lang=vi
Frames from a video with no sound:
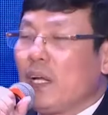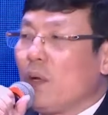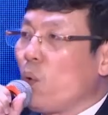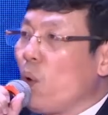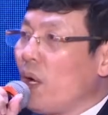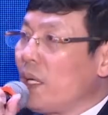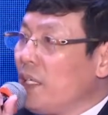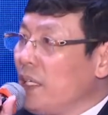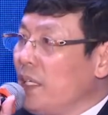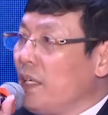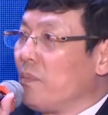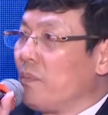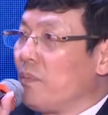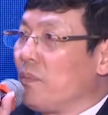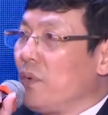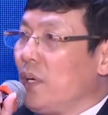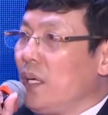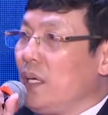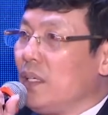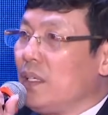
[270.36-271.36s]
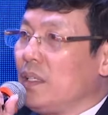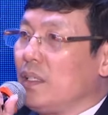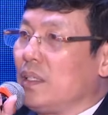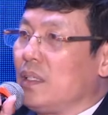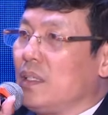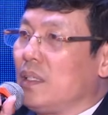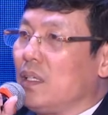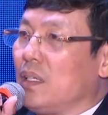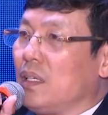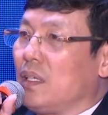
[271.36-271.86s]
cái quan điểm
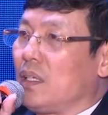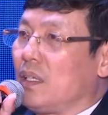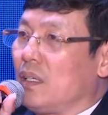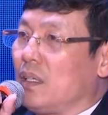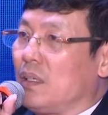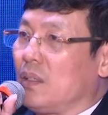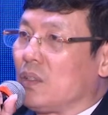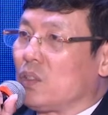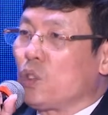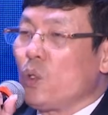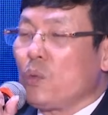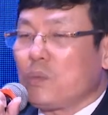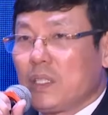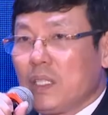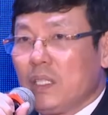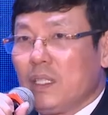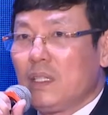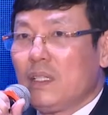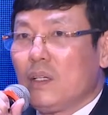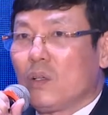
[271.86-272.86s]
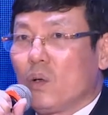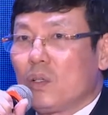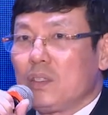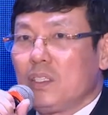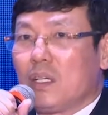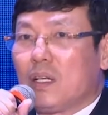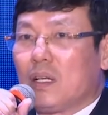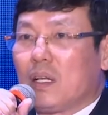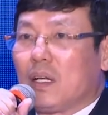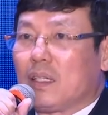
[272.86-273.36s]
về uh, xúc tiến cũng
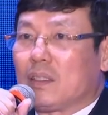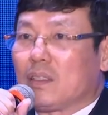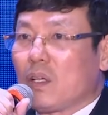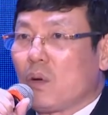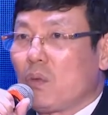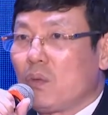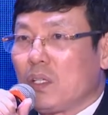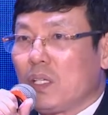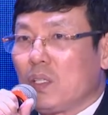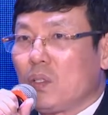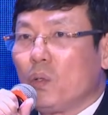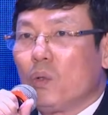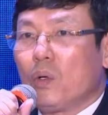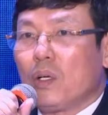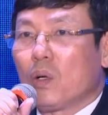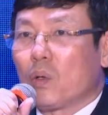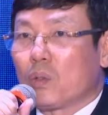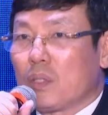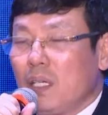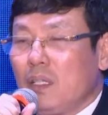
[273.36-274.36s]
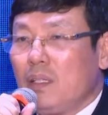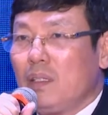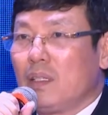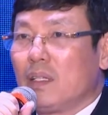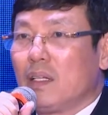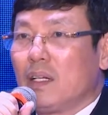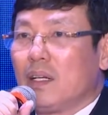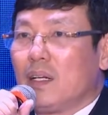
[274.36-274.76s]
như là trong cái thu hút đầu tư